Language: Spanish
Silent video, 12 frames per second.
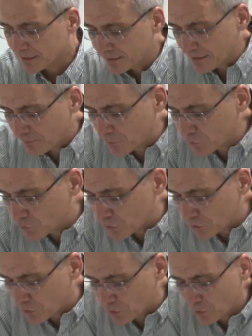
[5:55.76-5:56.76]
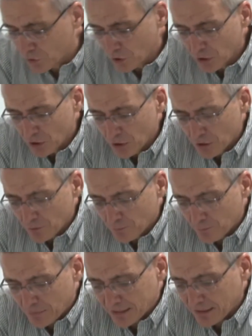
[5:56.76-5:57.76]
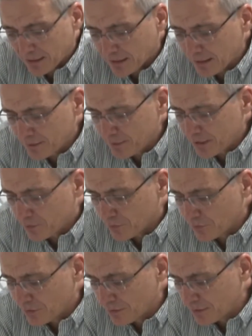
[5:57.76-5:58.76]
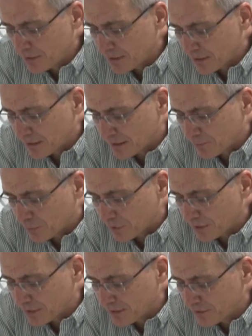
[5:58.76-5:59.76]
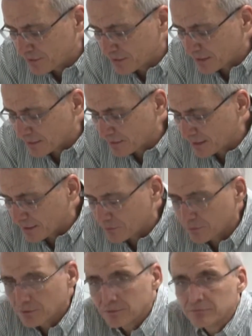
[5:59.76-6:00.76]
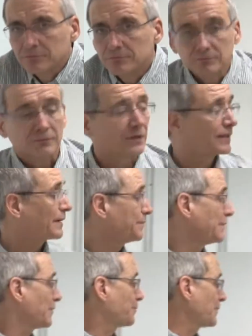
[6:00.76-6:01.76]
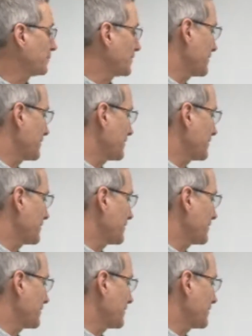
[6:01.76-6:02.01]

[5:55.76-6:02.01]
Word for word: quería mucho más académico, dividirla por el índice cardíaco, que también lo podemos